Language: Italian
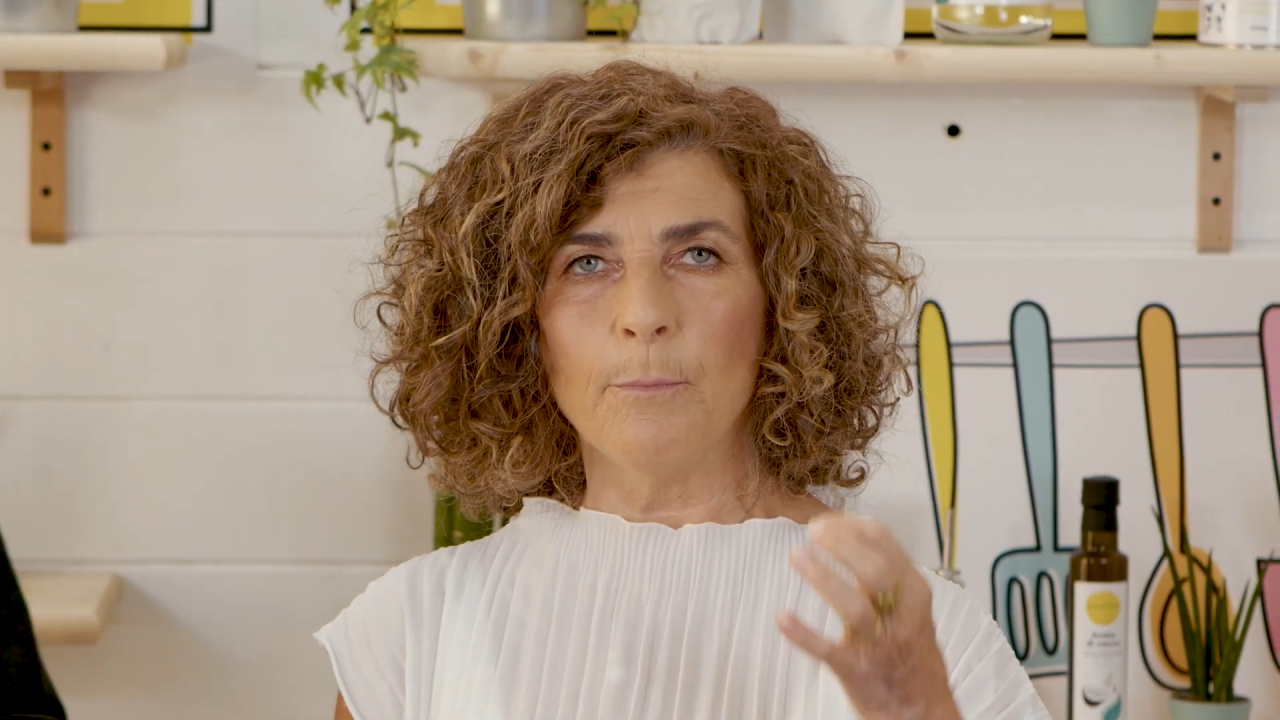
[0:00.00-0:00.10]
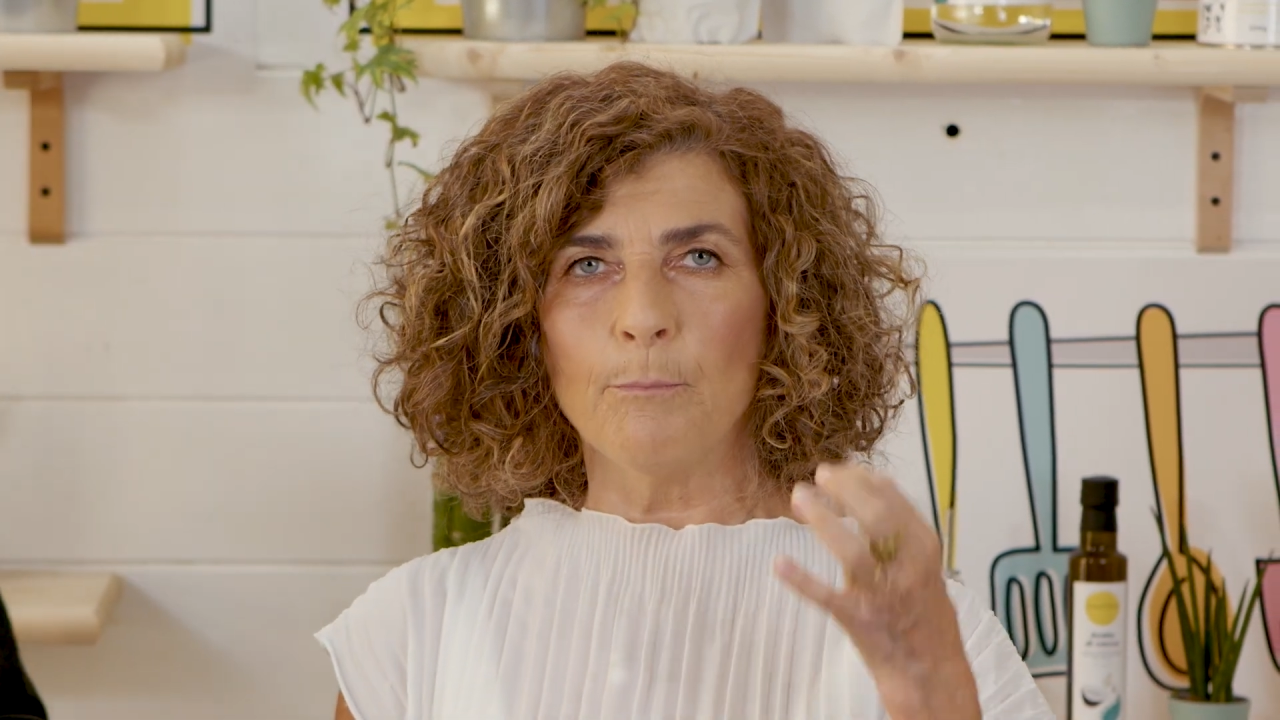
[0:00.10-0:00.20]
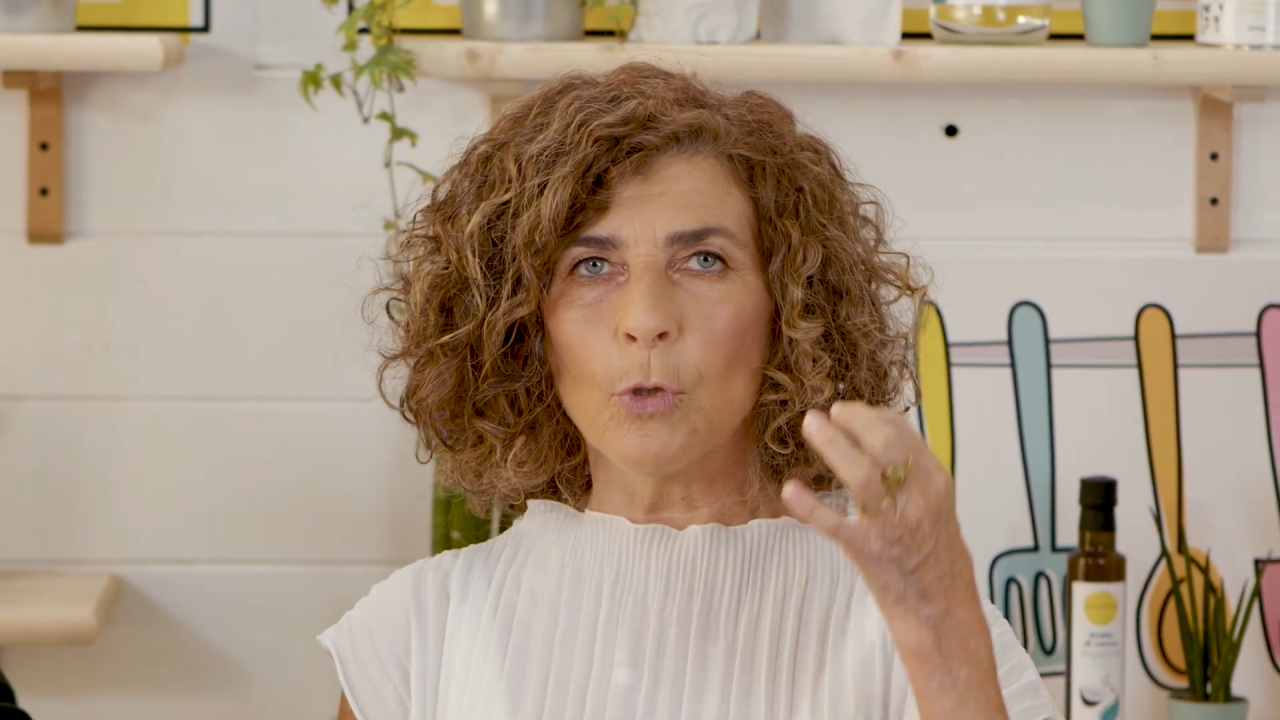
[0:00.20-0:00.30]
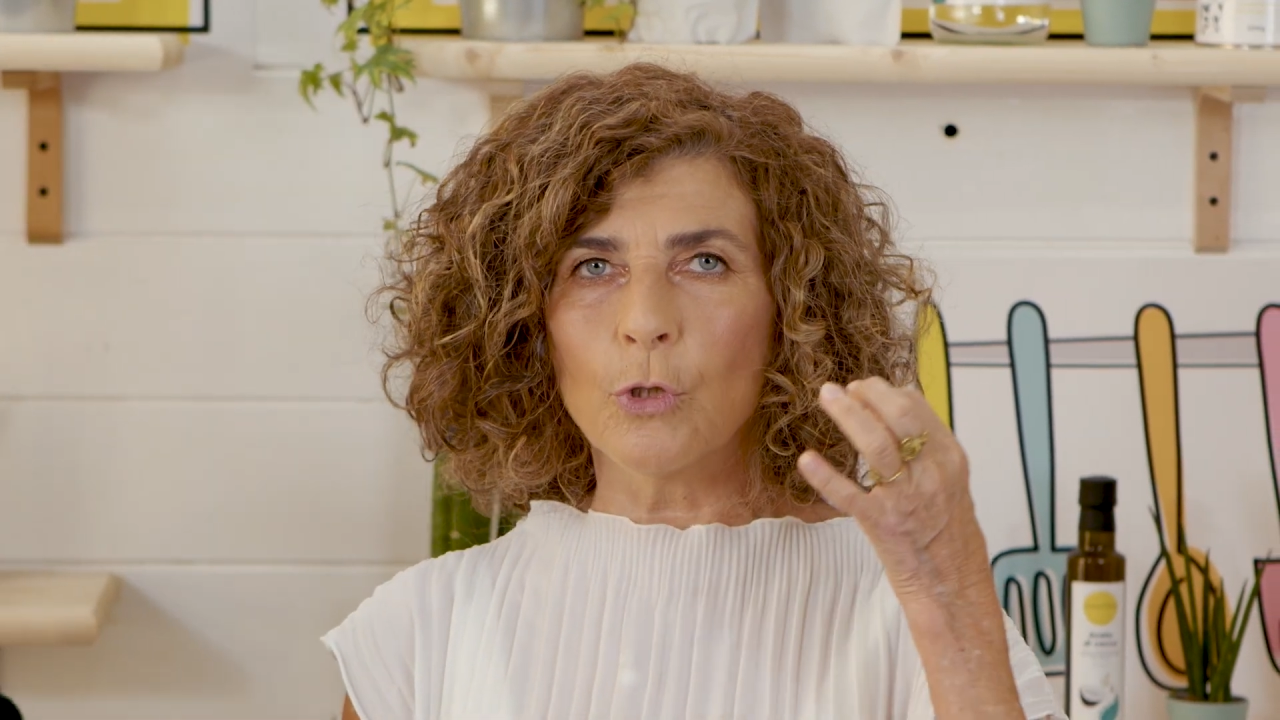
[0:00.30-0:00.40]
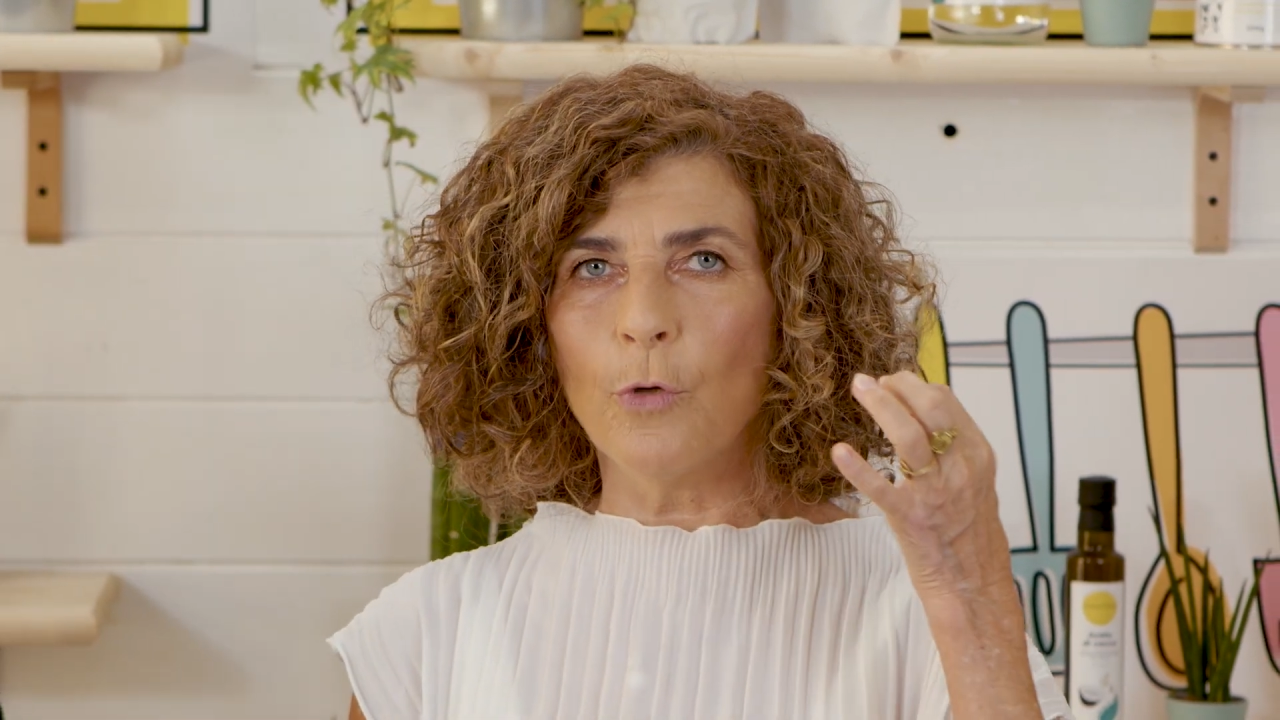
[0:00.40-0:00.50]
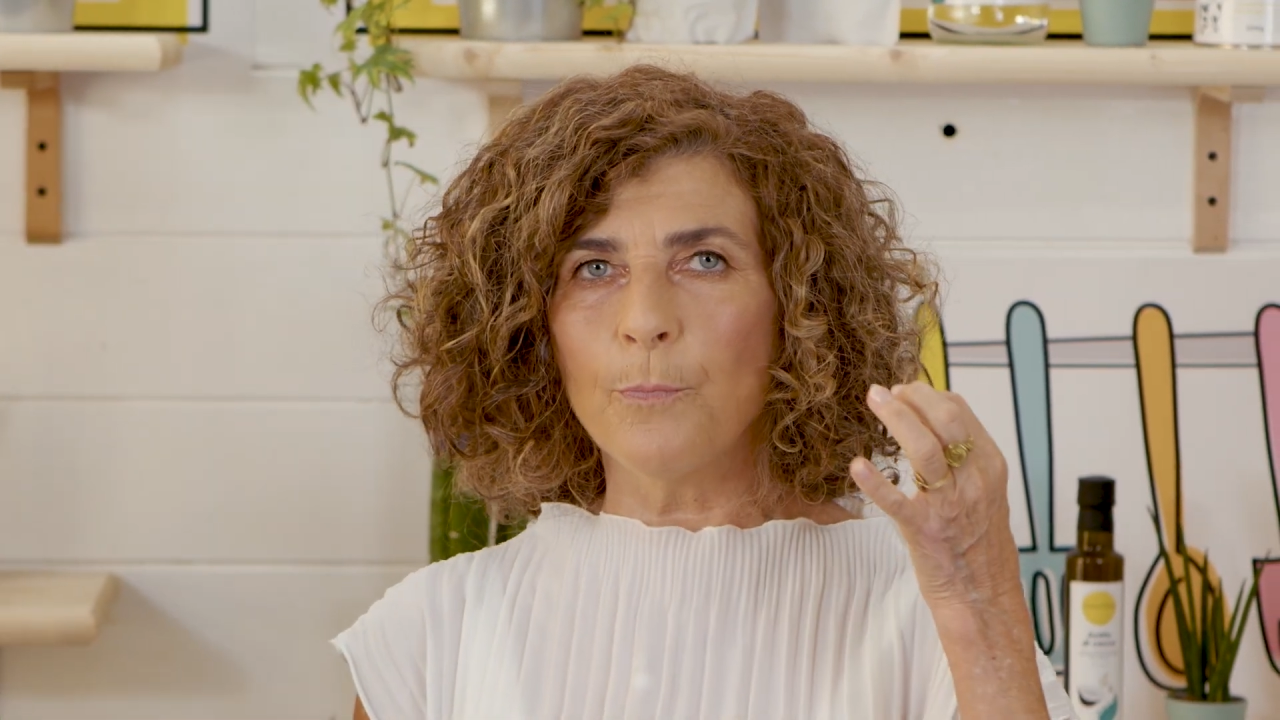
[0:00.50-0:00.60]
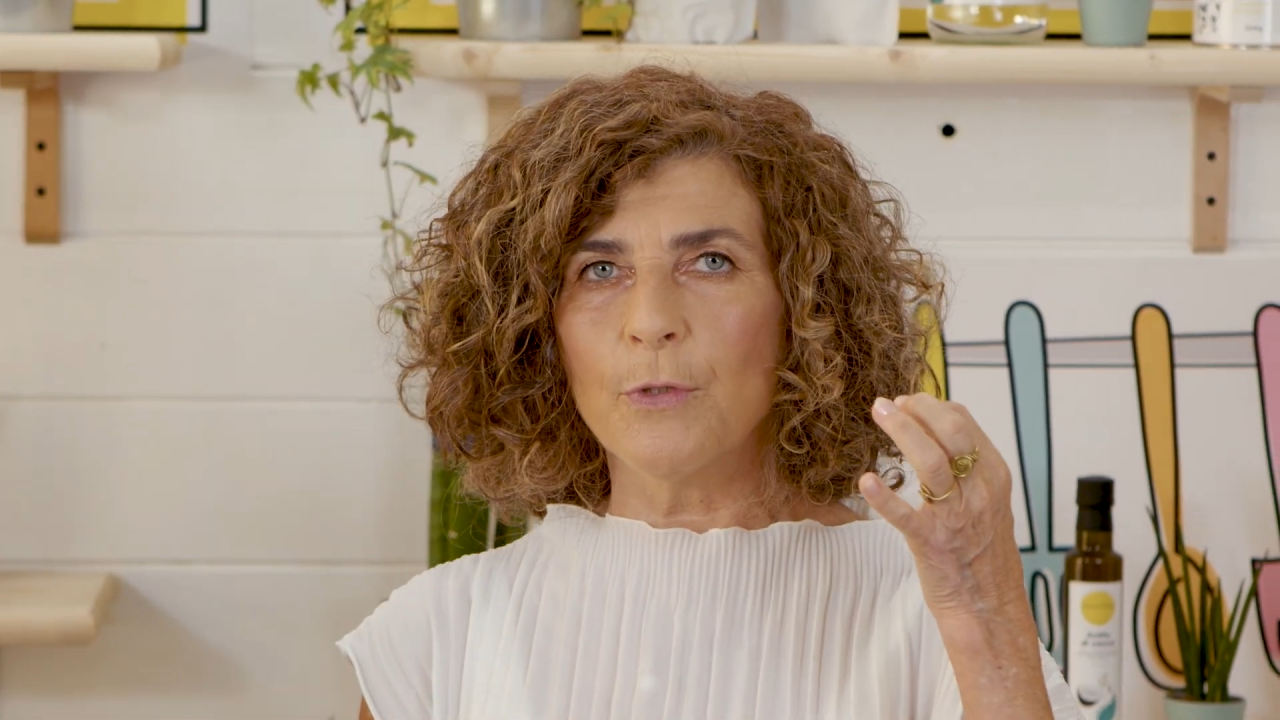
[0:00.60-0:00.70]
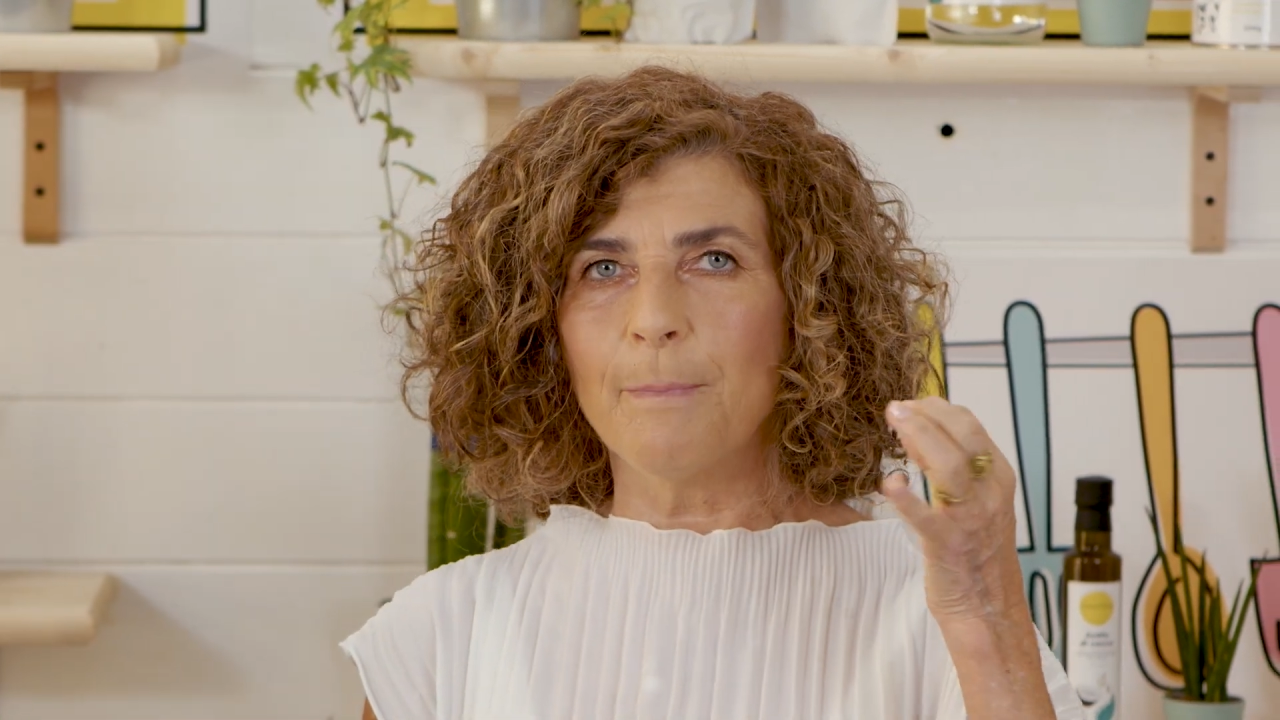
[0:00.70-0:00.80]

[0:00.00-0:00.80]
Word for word: un pochino più